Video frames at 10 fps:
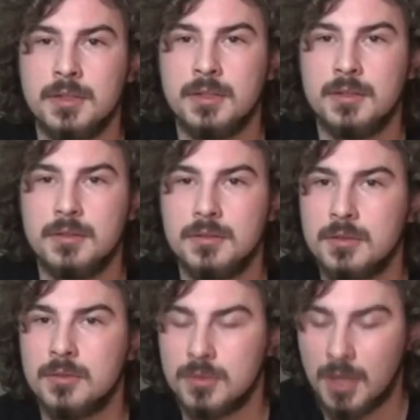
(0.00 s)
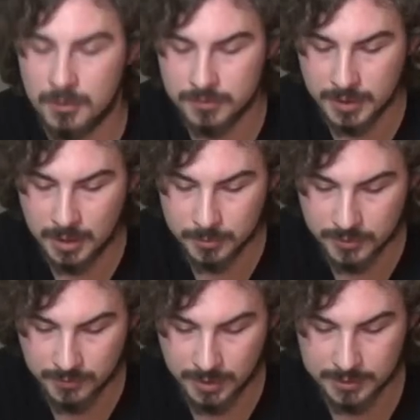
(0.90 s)
äh, äh, zu kaufen gab.
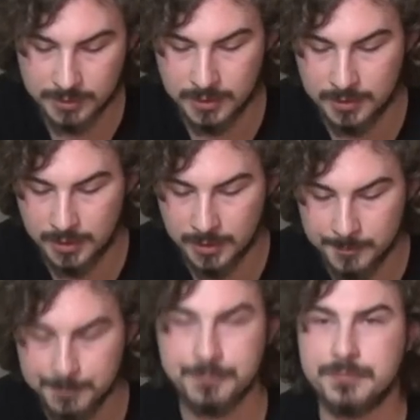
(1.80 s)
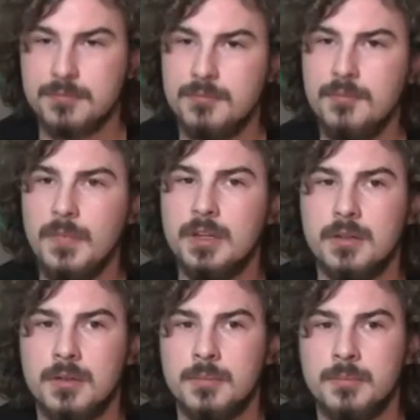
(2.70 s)
Und zwar hattet ihr da
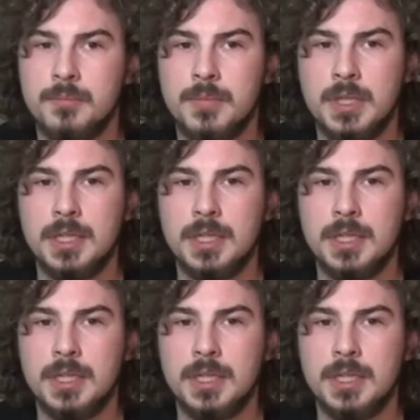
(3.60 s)
ähm,